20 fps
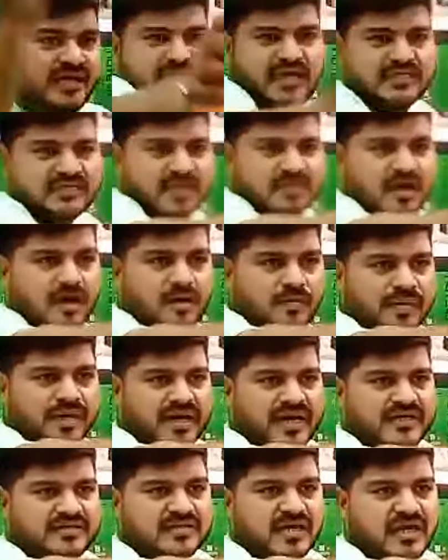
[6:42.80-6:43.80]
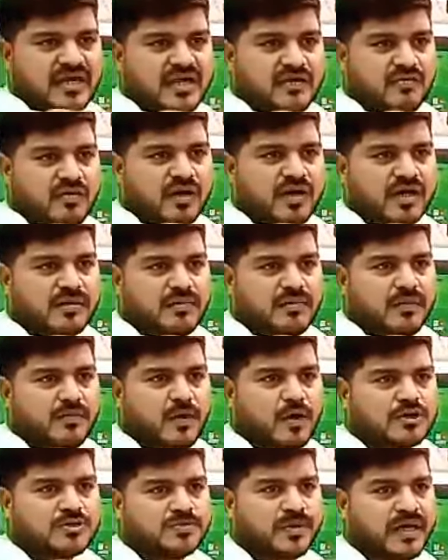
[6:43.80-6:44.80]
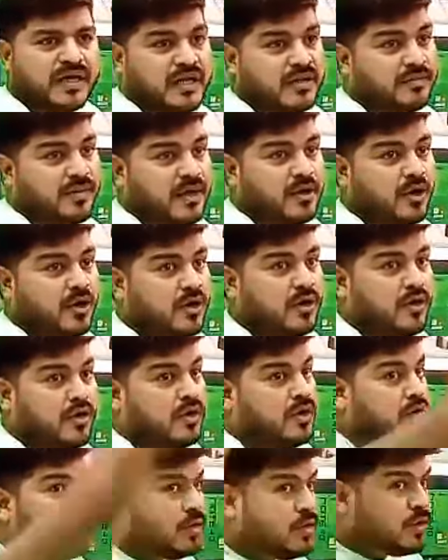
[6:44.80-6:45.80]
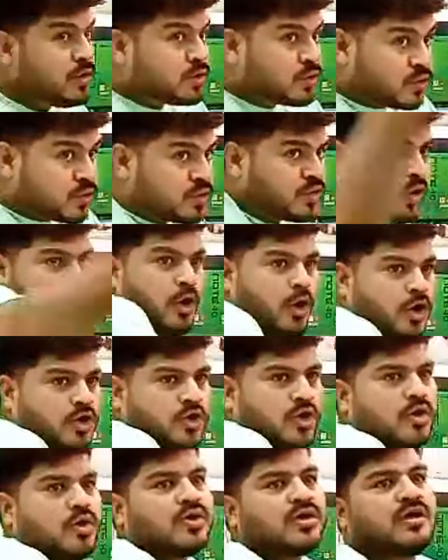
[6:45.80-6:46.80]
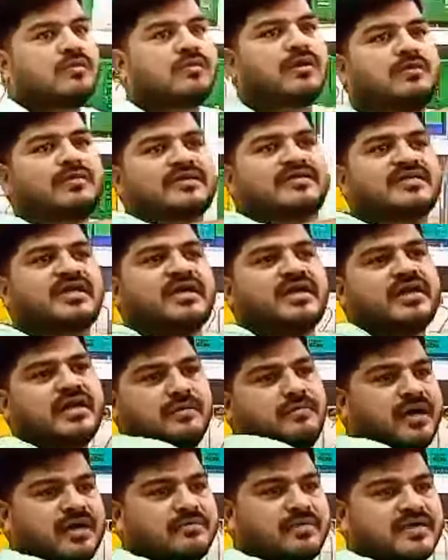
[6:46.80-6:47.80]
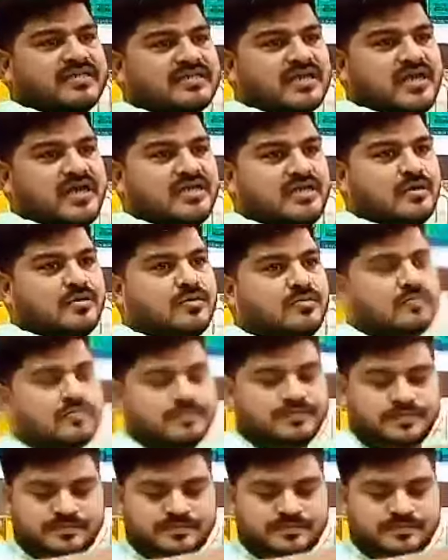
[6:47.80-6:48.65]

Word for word: इक्कीस हजार रुपए का एक साल की वारंटी में बॉक्स पैक रीपे को तोड़ दो डबल वे से रहमान भाई से ले जाओ